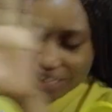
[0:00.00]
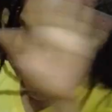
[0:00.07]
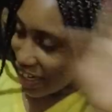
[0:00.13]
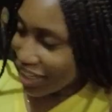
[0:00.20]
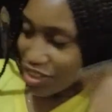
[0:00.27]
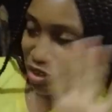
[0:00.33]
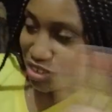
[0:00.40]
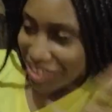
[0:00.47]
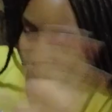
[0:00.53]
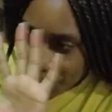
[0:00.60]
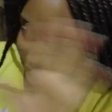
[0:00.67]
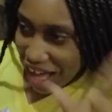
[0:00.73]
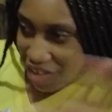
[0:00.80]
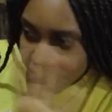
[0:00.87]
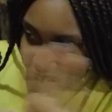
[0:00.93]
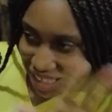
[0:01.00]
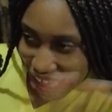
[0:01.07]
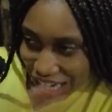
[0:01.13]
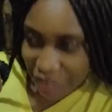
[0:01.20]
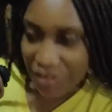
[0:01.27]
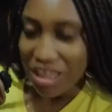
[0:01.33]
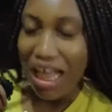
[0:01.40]
el resultado ya
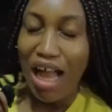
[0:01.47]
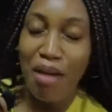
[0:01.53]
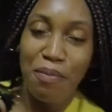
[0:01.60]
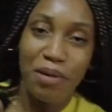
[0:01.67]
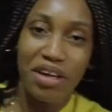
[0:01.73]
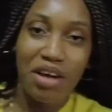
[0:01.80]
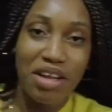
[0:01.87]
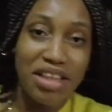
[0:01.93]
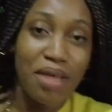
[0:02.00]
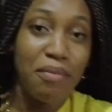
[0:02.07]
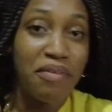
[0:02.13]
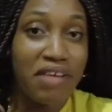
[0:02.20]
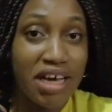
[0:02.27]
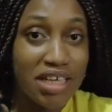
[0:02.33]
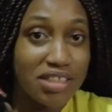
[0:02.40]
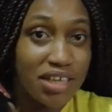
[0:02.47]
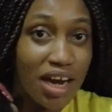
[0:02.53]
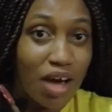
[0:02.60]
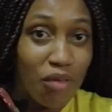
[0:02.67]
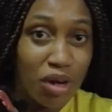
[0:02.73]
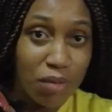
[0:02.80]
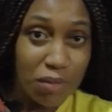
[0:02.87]
final, final, porque ahorita me van a echar
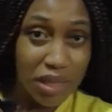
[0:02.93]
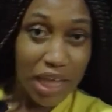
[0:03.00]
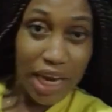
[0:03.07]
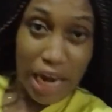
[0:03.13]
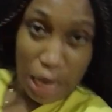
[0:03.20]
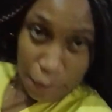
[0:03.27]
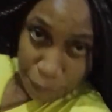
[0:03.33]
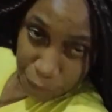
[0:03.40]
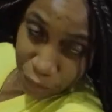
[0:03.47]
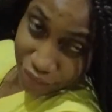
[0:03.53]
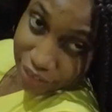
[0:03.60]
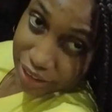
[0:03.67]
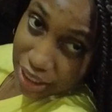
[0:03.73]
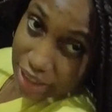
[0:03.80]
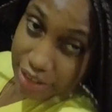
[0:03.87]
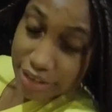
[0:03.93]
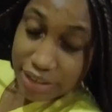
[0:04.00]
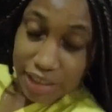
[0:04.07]
agua hervida en las puntas.